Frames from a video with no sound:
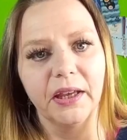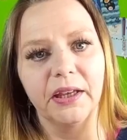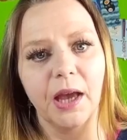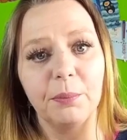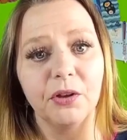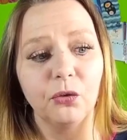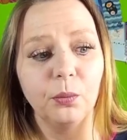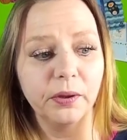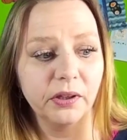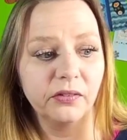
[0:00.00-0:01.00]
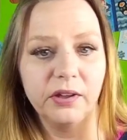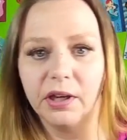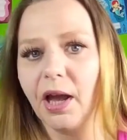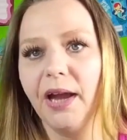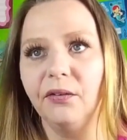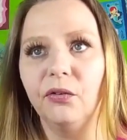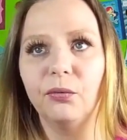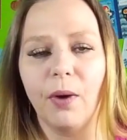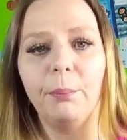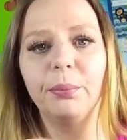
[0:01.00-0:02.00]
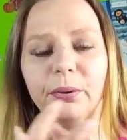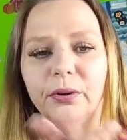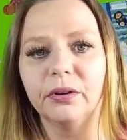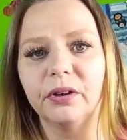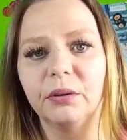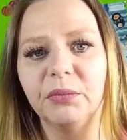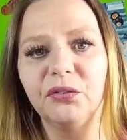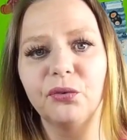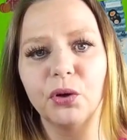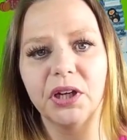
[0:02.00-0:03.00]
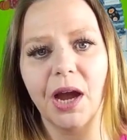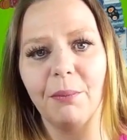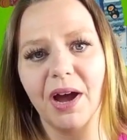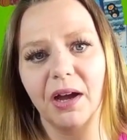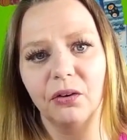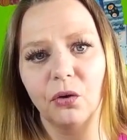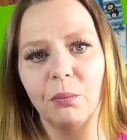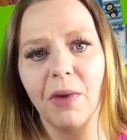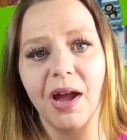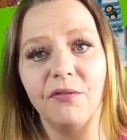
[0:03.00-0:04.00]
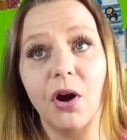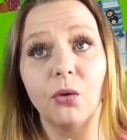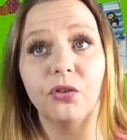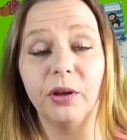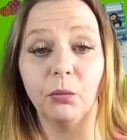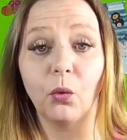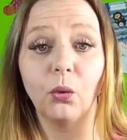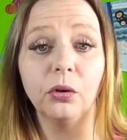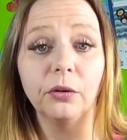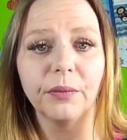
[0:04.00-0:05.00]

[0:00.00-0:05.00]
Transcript: Ich habe jetzt übrigens hier keinen Swap äh, mit vor die Kamera genommen, einfach aus dem Grund,